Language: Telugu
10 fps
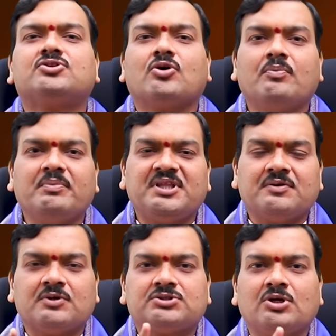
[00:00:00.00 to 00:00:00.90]
తొమ్మిది
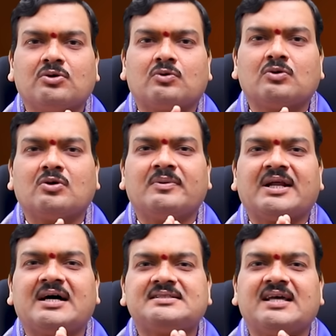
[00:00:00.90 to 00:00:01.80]
ఒత్తులు కుంకుమ
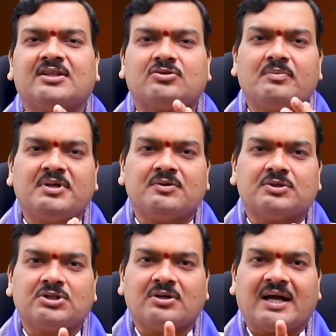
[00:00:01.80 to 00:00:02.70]
రాసి ఆ తొమ్మిది
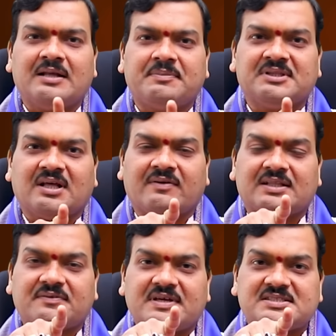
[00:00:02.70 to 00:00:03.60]
ఒత్తులు కలిపిన
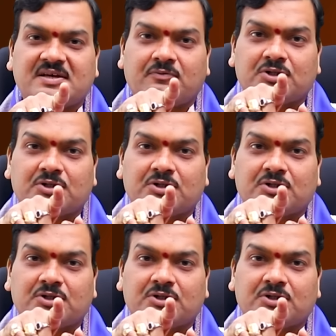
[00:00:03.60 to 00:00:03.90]
తర్వాత వేసే